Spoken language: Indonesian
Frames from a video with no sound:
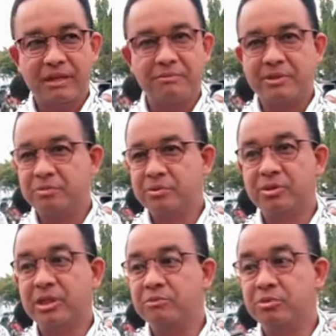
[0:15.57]
Hampir 10
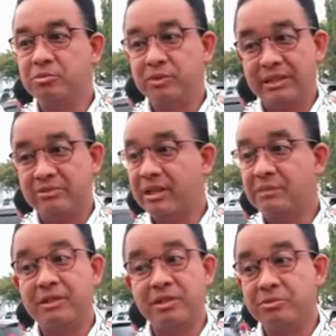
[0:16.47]
ribu, mungkin sudah
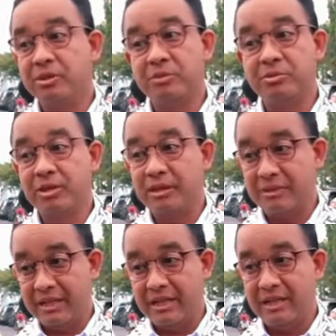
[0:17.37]
lebih dari 10 ribu orang
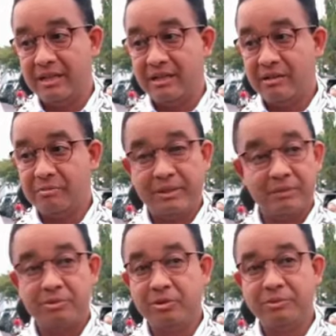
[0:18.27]
meninggal.
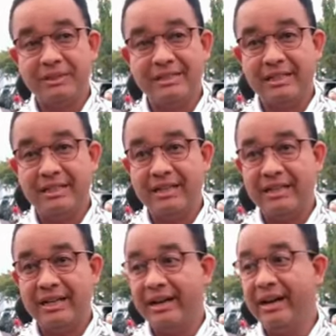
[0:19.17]
40 persen
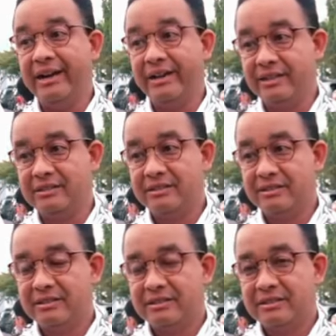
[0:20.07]
adalah anak-anak.
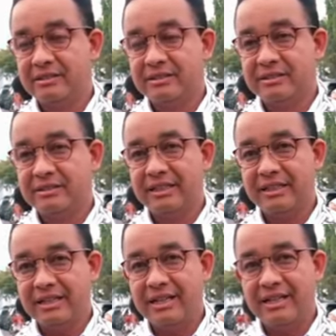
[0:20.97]

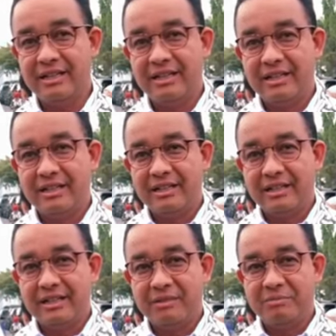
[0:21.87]
Sehingga
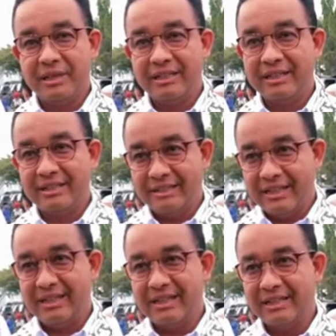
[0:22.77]
bagi
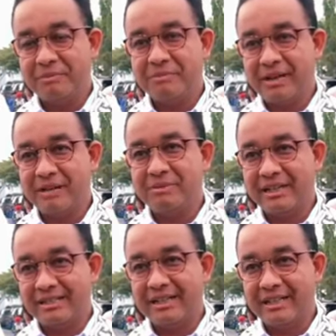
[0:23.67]
kita yang pernah
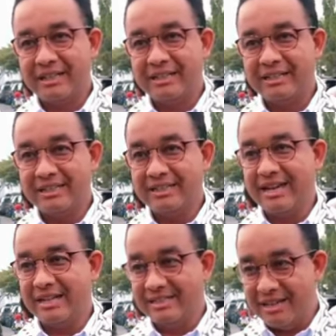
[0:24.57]
merasakan
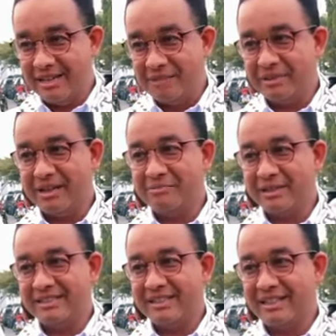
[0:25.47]
dijajah, pernah
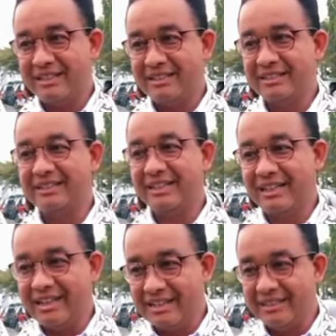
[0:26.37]
merasakan
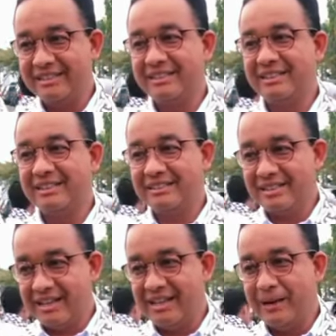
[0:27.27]
ditekan,
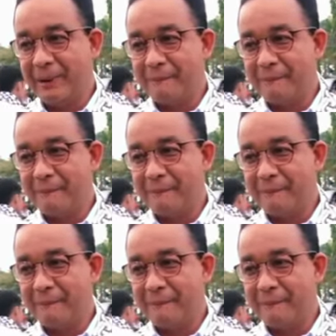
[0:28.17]
disiksa,